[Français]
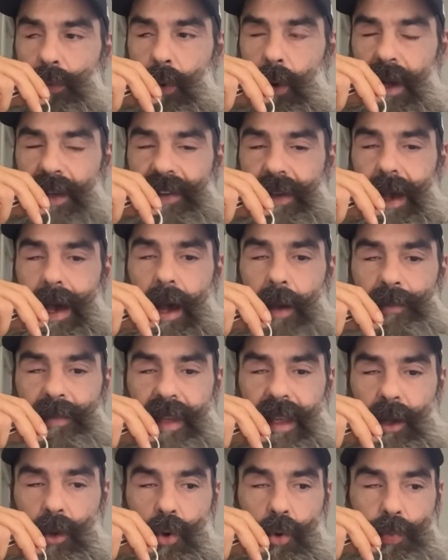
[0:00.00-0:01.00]
ou vont être
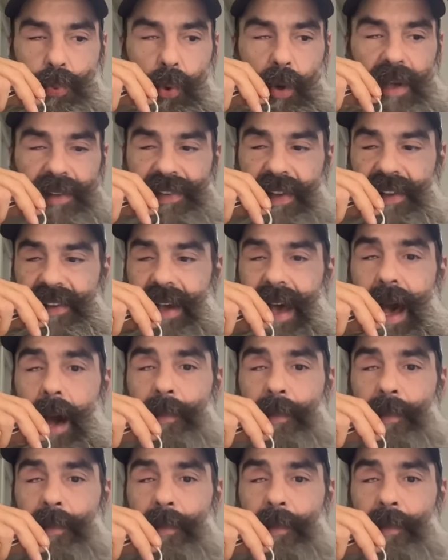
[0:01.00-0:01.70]
amenés ou pourraient être